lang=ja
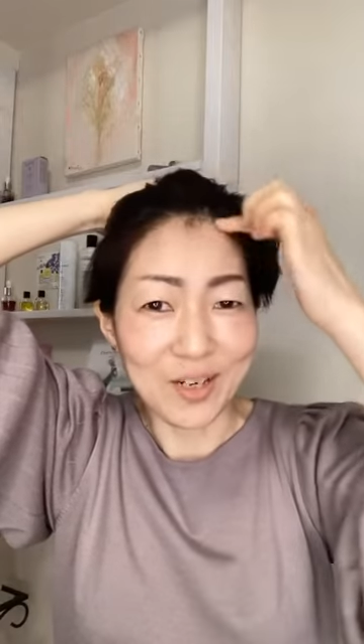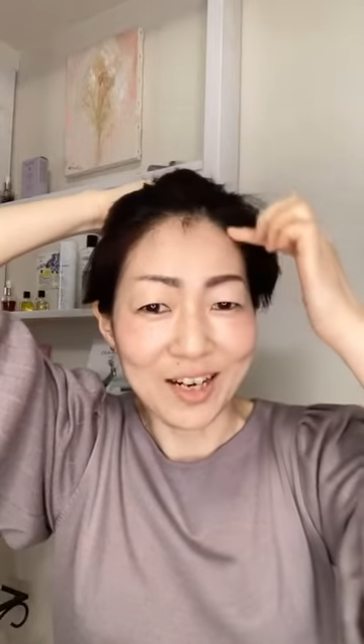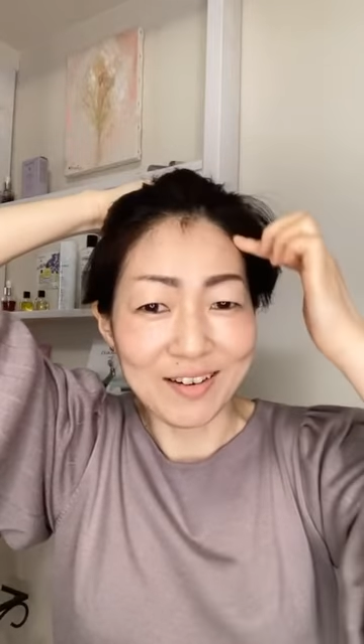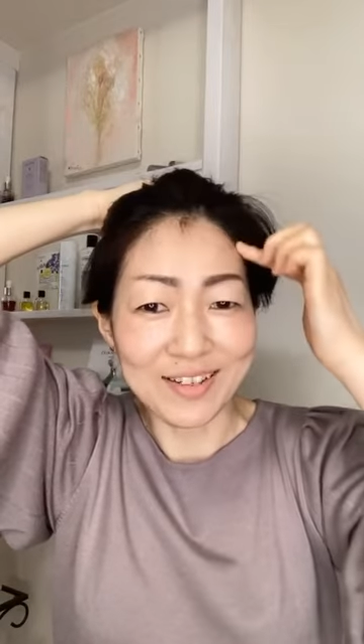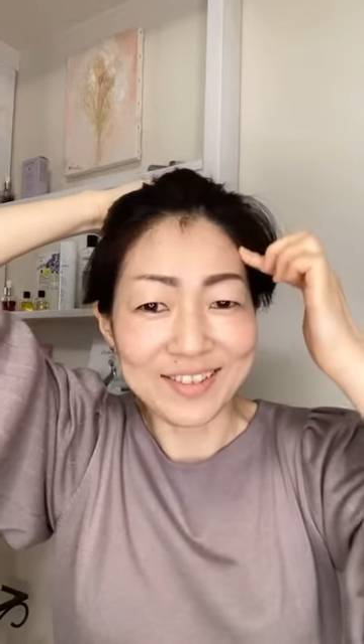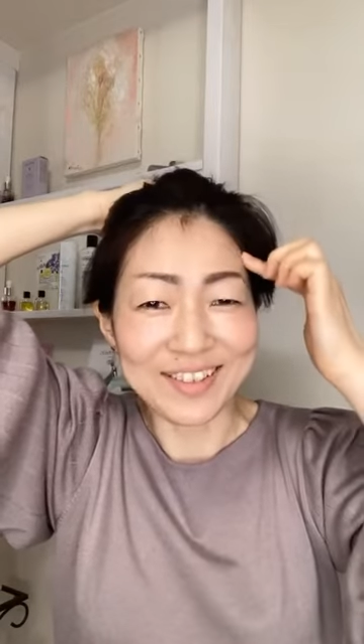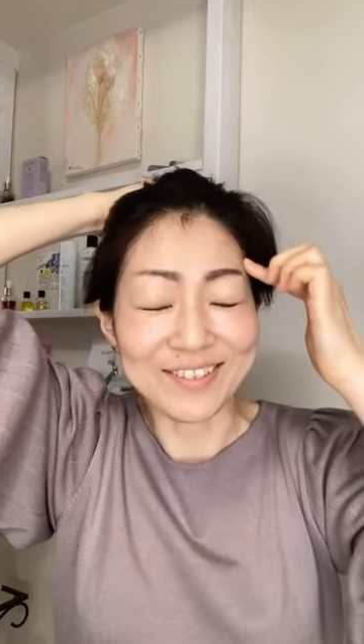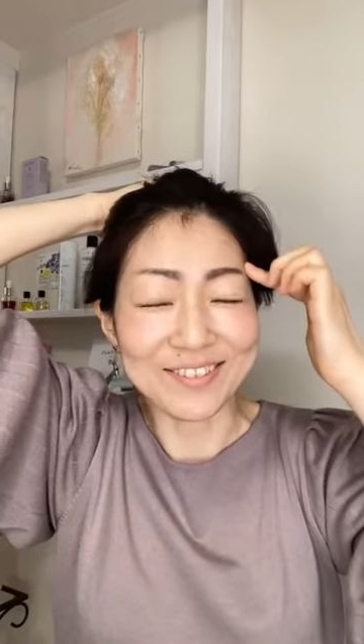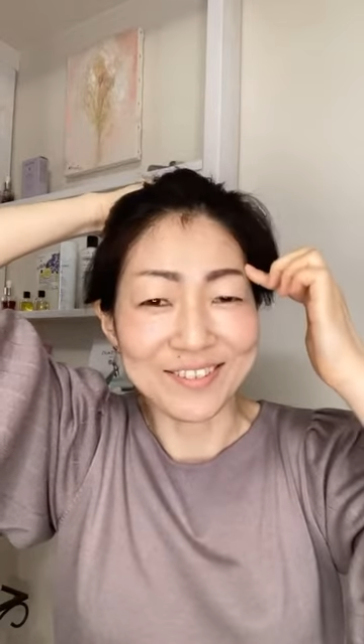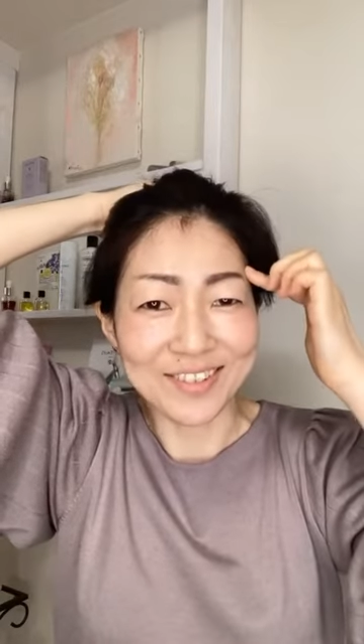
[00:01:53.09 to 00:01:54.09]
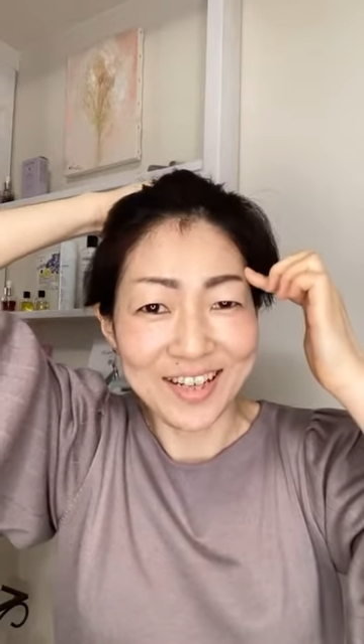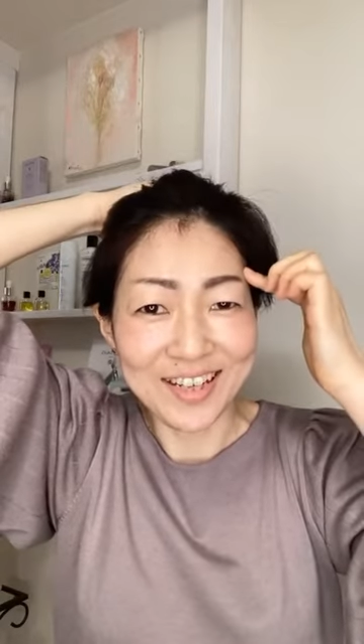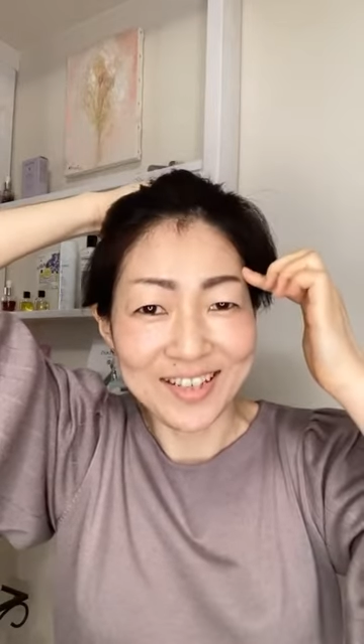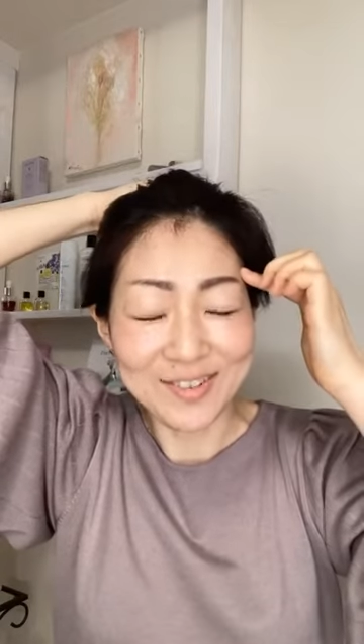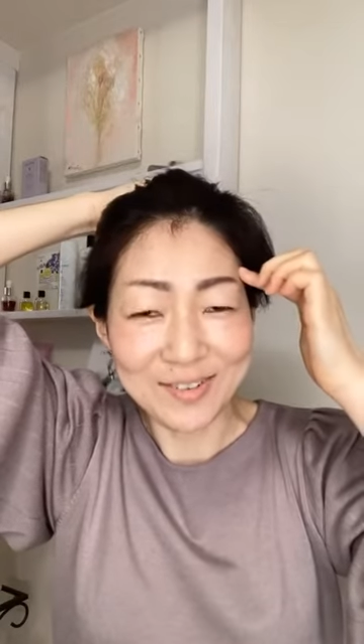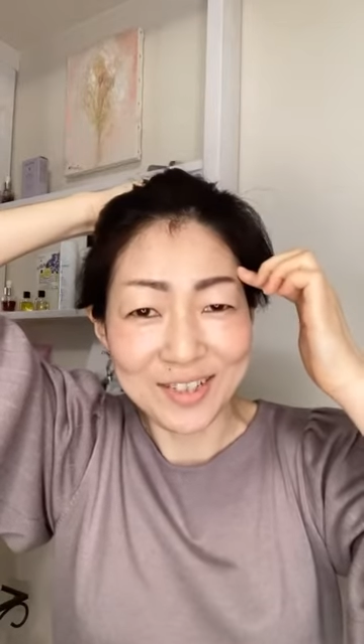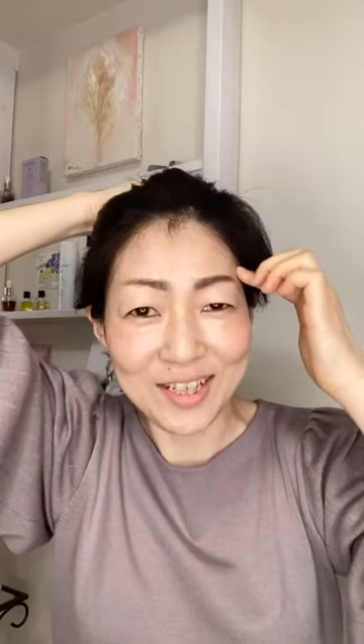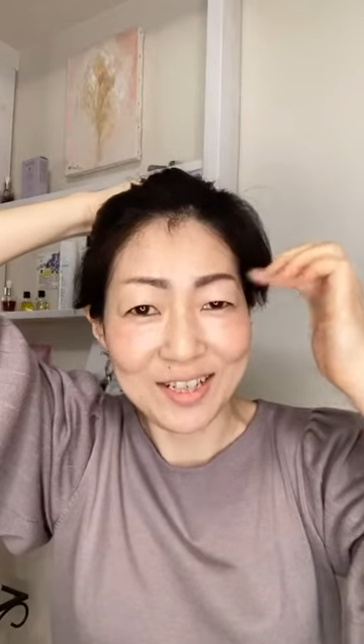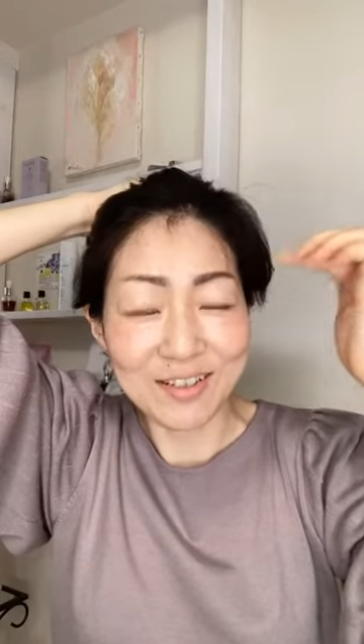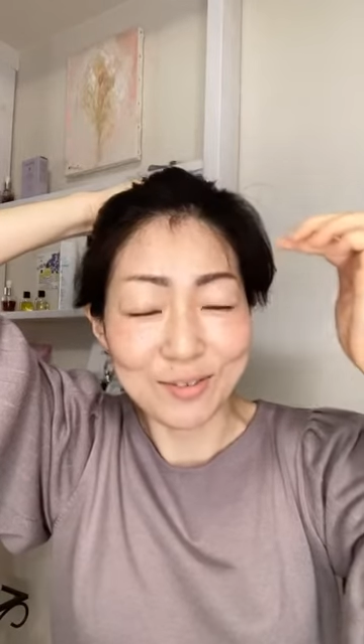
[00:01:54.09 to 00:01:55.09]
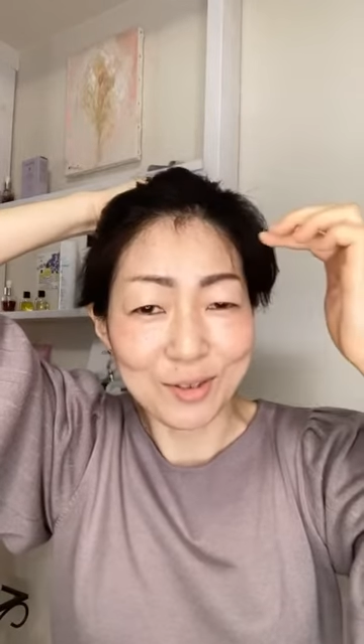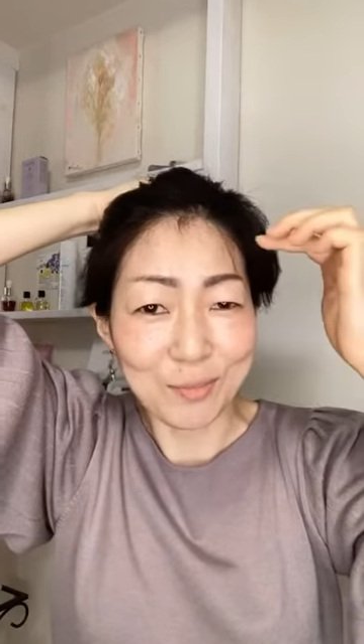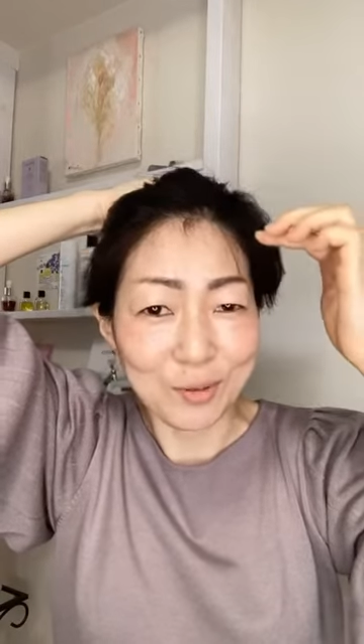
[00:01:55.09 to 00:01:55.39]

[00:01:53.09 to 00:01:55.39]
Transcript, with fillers: 関わってくるので女性にはとて